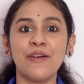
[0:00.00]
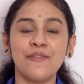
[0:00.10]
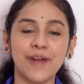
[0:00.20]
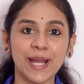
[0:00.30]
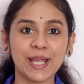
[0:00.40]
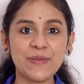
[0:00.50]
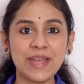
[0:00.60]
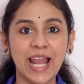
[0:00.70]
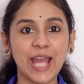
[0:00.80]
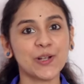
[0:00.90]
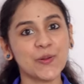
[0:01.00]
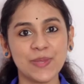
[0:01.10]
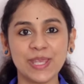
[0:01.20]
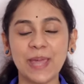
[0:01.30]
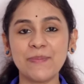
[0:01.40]
வணக்கம்
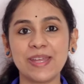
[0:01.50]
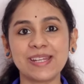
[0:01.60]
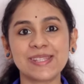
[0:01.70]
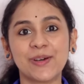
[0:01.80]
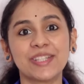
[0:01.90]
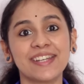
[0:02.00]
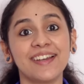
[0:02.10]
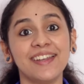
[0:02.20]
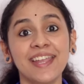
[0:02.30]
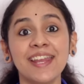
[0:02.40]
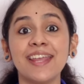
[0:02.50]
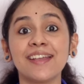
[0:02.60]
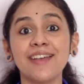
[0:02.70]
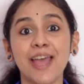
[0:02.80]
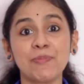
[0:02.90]
எல்லாருக்கும் என் பேர் சௌந்தர்யா
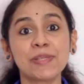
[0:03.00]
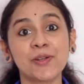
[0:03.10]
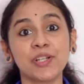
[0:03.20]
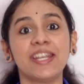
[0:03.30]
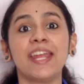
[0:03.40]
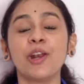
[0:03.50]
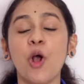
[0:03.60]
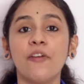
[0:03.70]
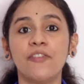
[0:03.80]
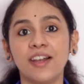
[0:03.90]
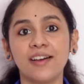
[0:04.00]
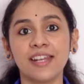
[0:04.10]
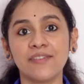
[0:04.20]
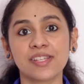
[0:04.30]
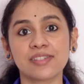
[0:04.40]
இன்னைக்கு எபிசோட் டென் ஆஃப்
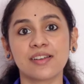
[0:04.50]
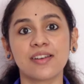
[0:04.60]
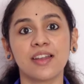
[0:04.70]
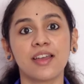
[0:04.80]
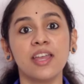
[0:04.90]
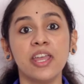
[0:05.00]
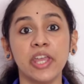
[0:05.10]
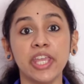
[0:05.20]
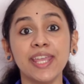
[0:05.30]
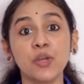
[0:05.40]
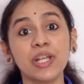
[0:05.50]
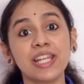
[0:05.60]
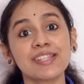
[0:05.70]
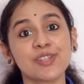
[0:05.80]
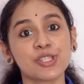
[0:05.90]
லேர்ன் இன்வெஸ்டர்னில்
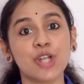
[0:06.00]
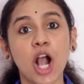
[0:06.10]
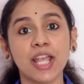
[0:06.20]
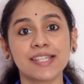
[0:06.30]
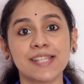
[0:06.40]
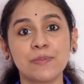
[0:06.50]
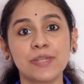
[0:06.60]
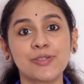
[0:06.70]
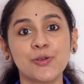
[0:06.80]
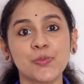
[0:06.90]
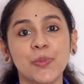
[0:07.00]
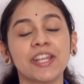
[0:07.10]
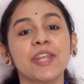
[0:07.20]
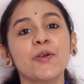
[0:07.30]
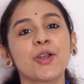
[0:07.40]
ஈக்விட்டிஸ் ஆர் ஸ்டாக் எஸ்ஐபிஎஸ் யூஸ்
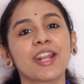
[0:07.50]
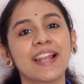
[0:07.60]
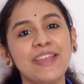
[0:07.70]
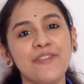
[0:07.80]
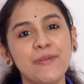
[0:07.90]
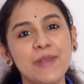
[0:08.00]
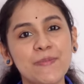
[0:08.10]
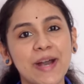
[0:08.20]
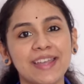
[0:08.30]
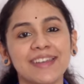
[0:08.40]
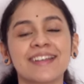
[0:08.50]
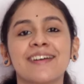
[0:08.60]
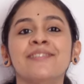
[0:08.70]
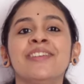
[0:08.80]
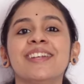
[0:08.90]
பண்ணி உங்களோட லைஃப்பை எப்படி பயங்கர
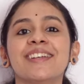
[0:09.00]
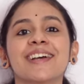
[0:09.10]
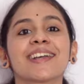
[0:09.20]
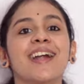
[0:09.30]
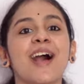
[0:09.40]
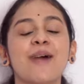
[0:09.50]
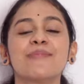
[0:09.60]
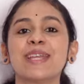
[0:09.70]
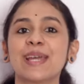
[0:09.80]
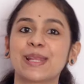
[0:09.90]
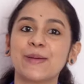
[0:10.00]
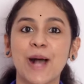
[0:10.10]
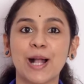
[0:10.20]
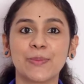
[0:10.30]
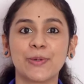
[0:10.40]
கன்வீனியன்ட் ஆகலாம் அப்படிங்கிறத பார்க்க